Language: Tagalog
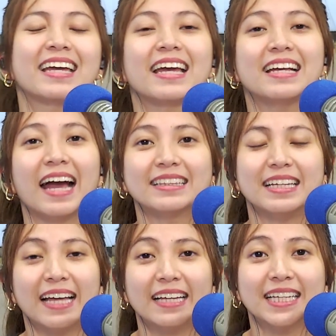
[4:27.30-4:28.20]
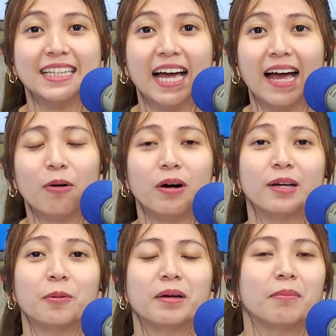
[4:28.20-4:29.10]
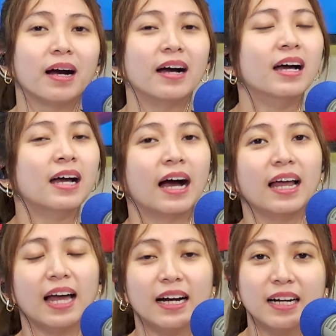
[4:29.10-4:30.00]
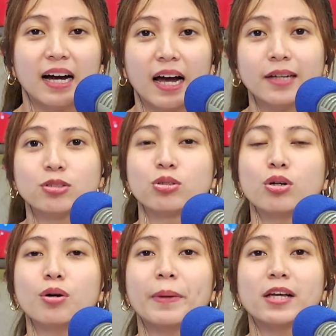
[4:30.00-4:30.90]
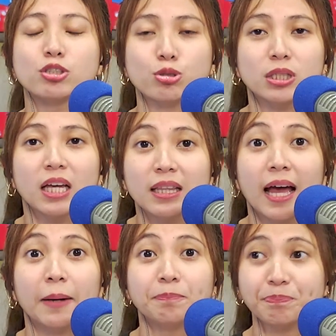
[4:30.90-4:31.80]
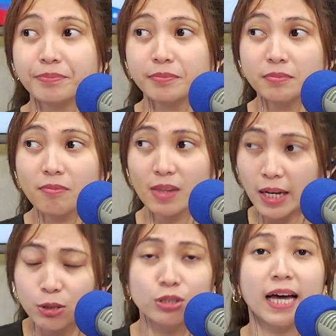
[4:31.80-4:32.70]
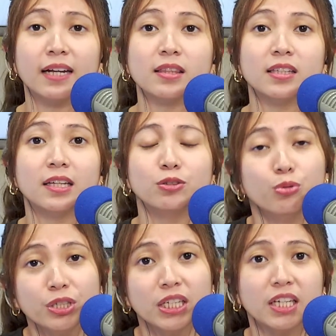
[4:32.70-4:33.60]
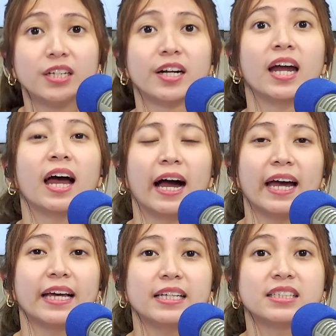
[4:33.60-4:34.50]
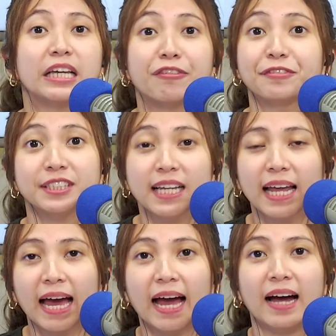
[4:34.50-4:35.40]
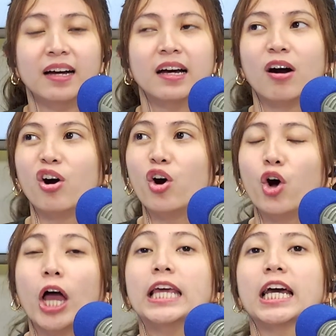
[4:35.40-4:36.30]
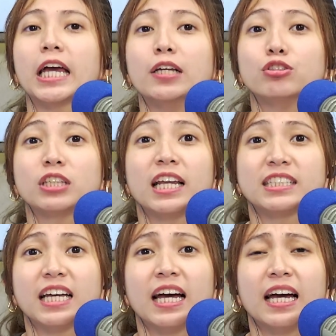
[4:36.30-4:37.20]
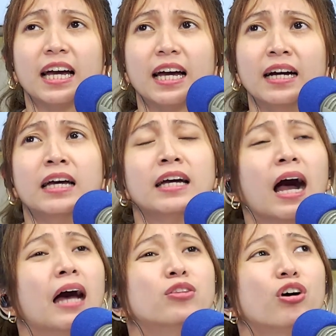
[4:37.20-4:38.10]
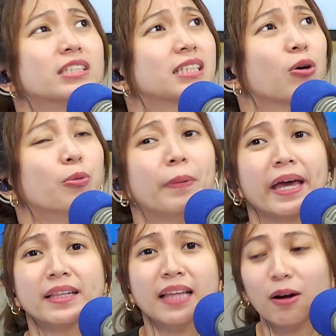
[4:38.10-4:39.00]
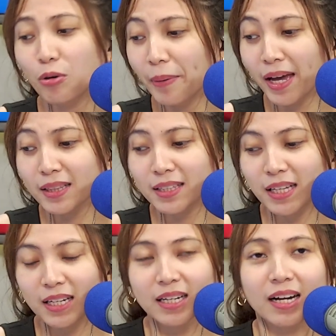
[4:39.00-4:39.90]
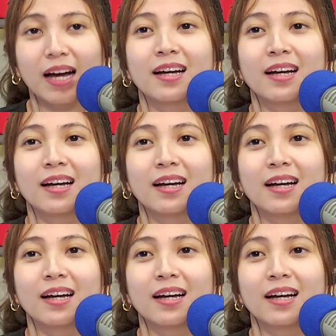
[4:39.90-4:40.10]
Kaya ingatan natin ha, kung kayo may mga alagang aso, make sure din na itong darating na New Year ay safe sila. Oo, ilagay nyo sila sa ano, sa kubeta. Kubeta talaga.